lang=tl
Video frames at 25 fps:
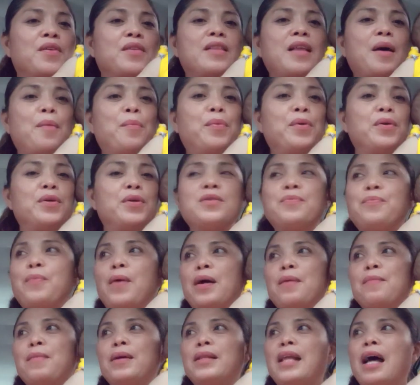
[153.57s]
Tapos,
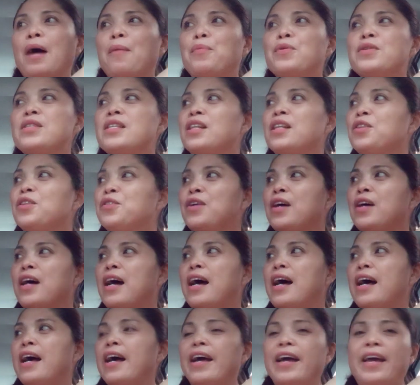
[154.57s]
pag matapos na to
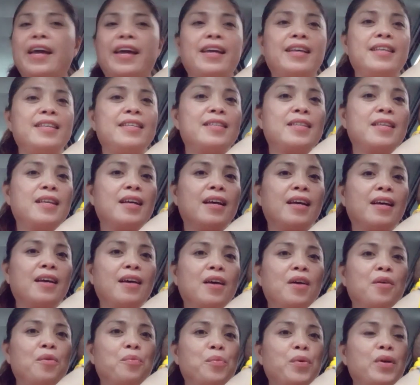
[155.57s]
guys,
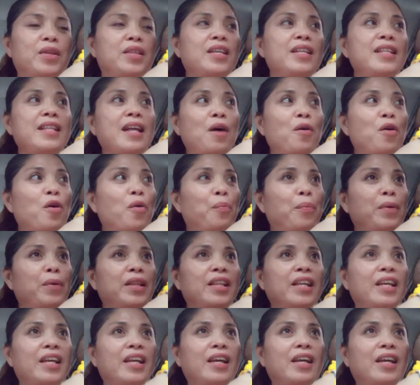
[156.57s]
pwede na
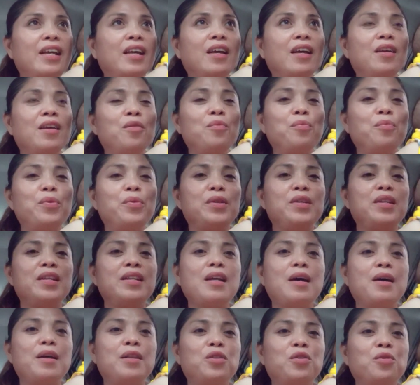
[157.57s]
opening, pwede
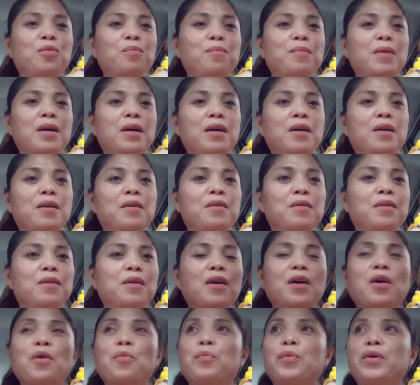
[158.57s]
na itong mag,
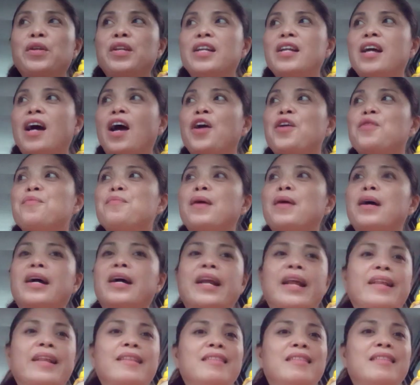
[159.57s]
pwede na kayong
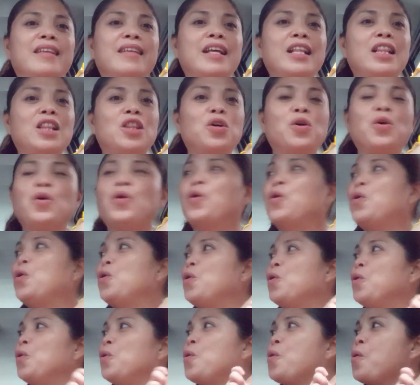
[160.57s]
mag-rent
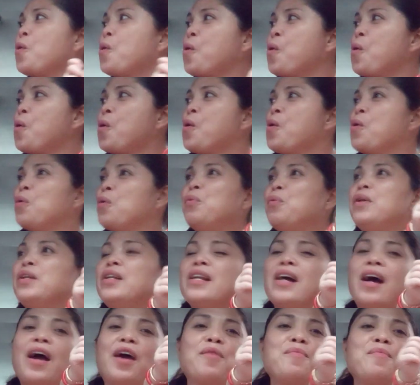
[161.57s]
dito,
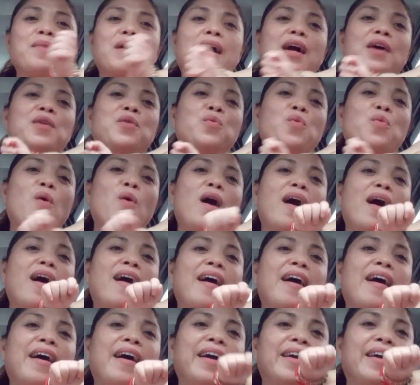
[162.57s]
pwede na kayong
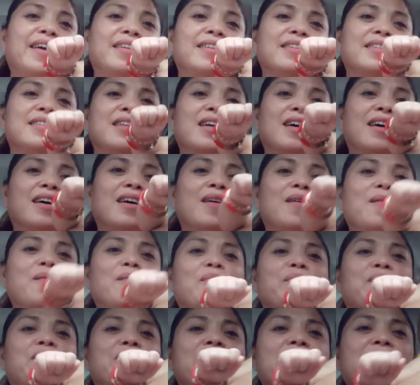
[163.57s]
mag-unwind.
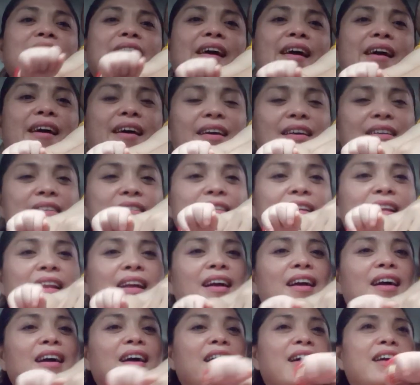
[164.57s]
Yes,
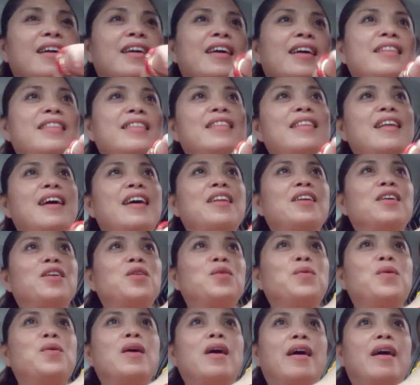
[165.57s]
talagang ang ganda ng
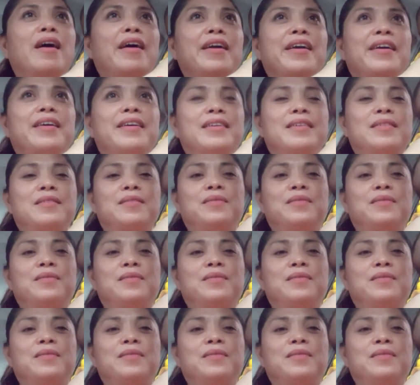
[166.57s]
lugar.